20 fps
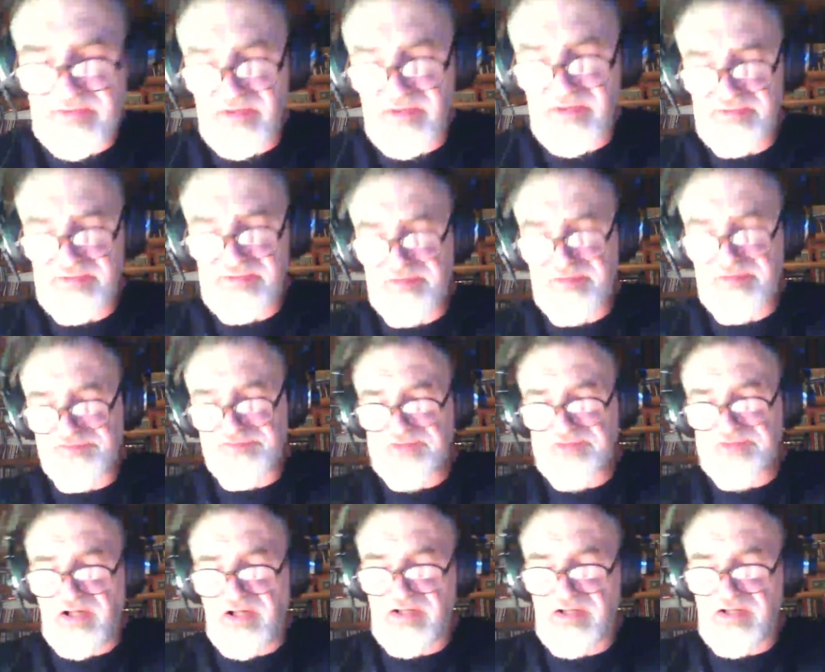Ten jest
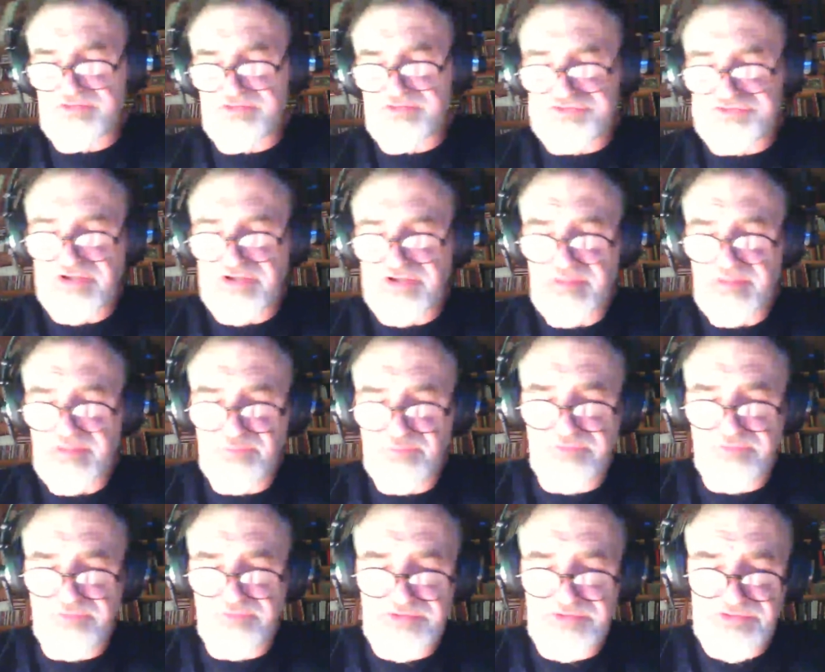nasz,
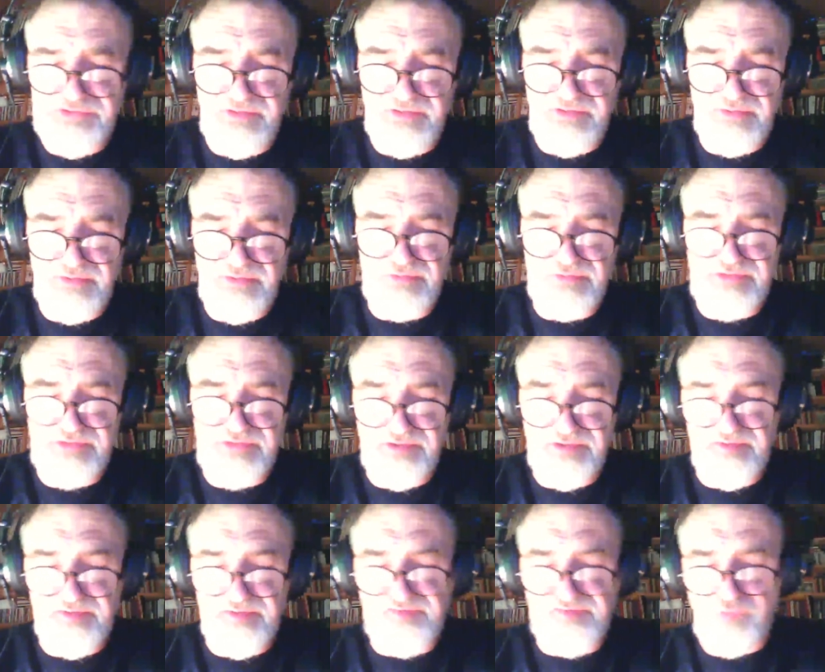powiedział
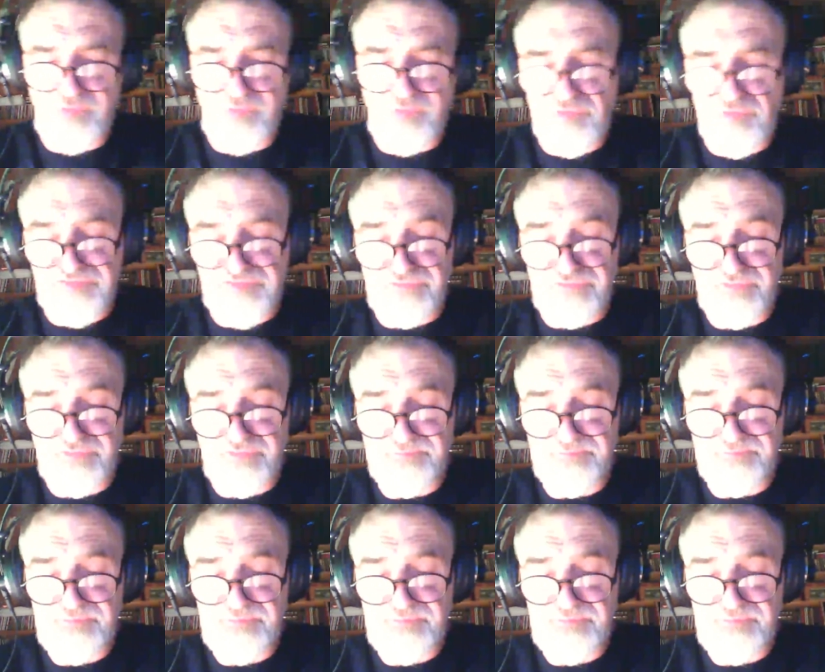jeden z głosów.